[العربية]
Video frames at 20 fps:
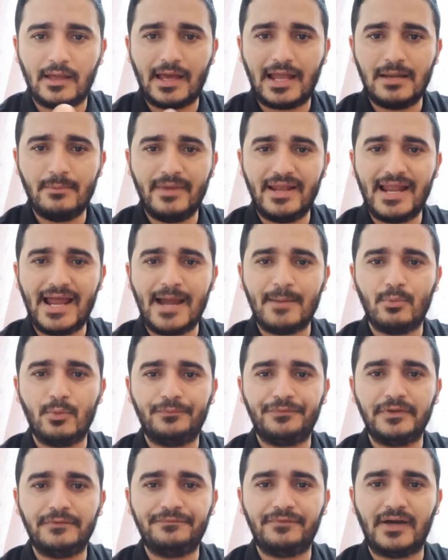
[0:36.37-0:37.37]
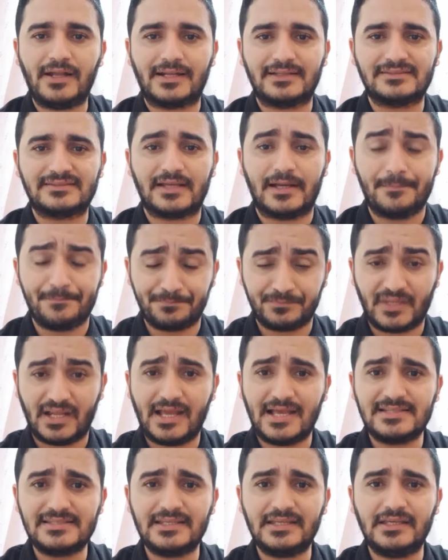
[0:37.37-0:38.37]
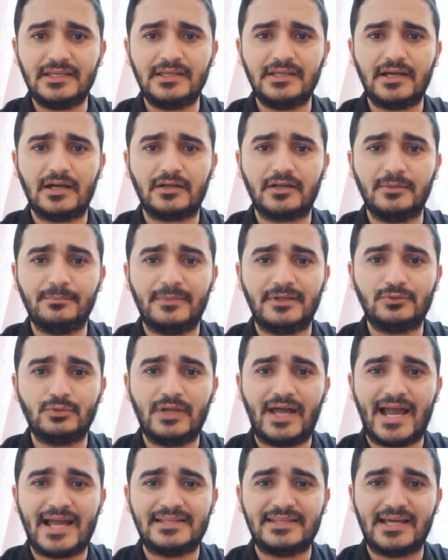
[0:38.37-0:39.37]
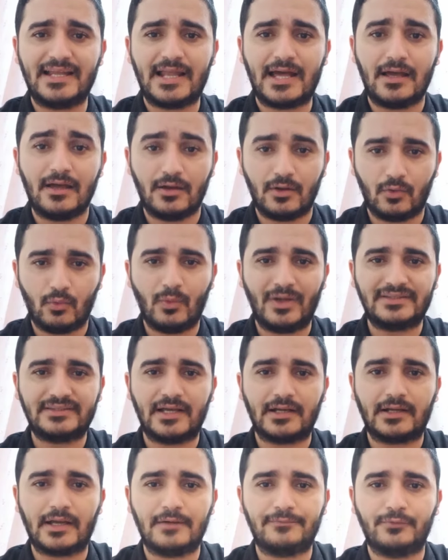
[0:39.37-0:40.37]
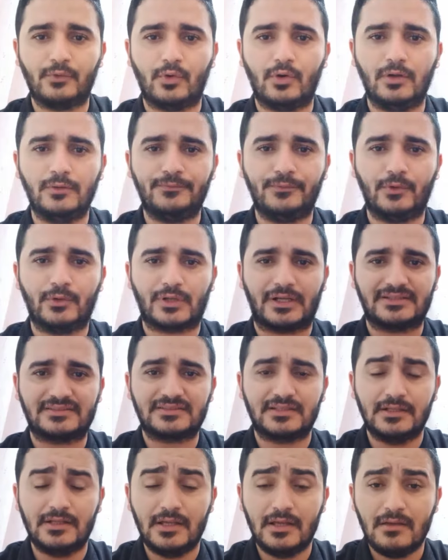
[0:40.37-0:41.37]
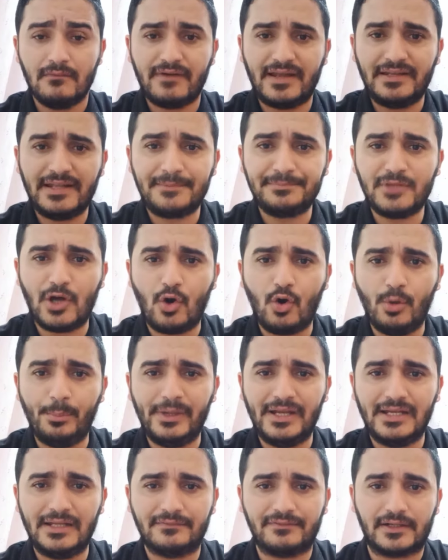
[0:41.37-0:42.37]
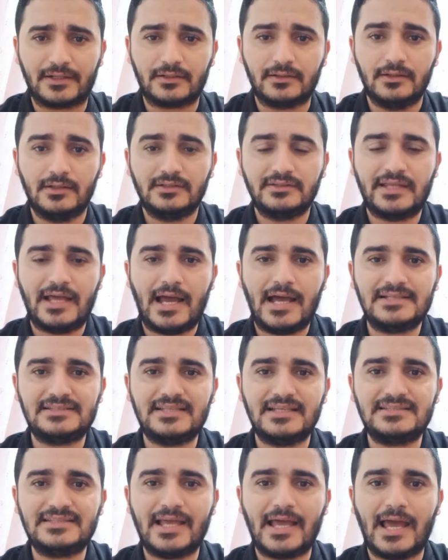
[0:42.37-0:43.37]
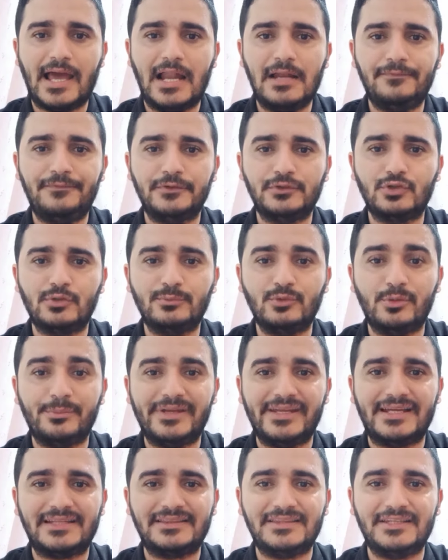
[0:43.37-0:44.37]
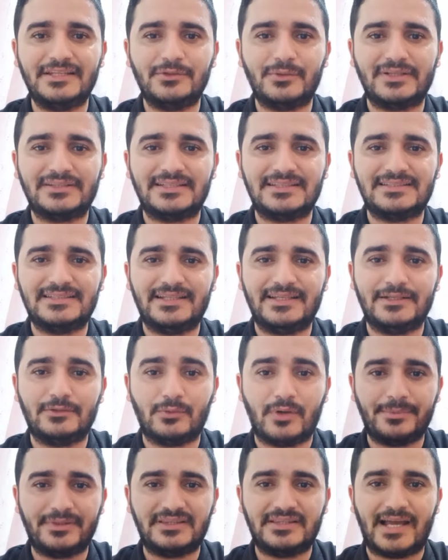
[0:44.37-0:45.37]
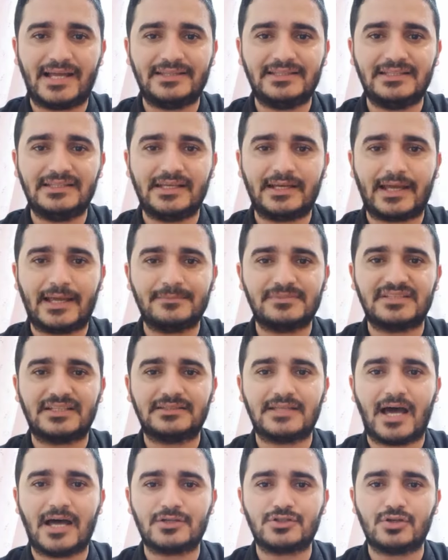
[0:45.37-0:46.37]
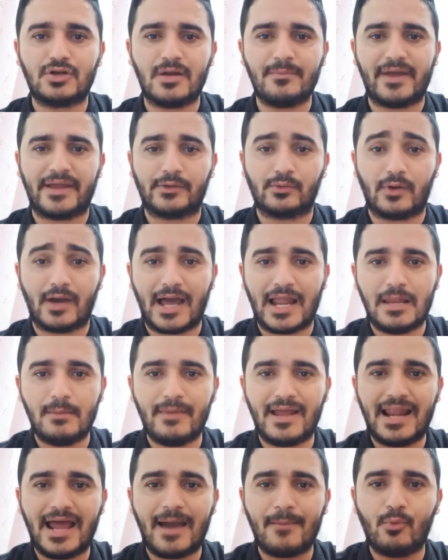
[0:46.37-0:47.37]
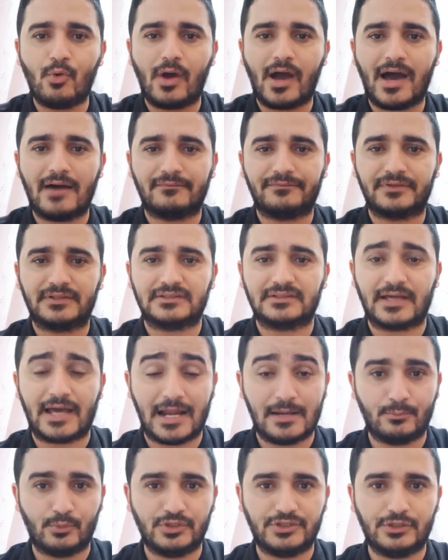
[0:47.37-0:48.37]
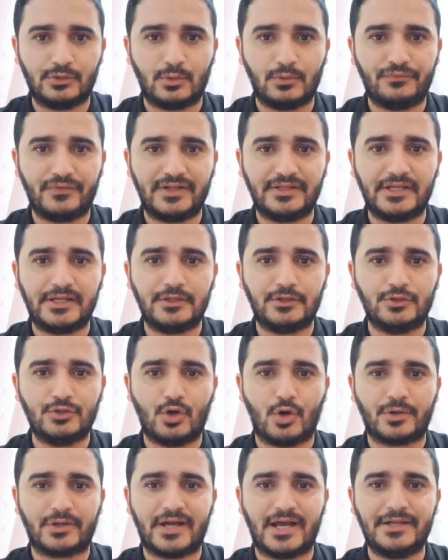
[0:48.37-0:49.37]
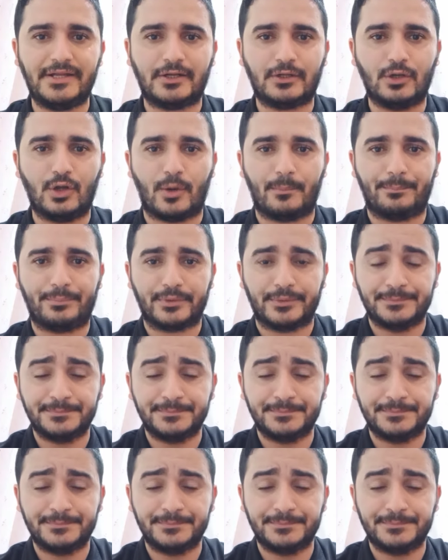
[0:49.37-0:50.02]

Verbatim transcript: الملعب في فرنسا هذه هي قمة العدالة وتكافؤ الفرص فلنبدأ بالليفر تأسس 1892 وبالتحديد 15 مايو الملعب أنفيلد المدير الفني يورغان كلوب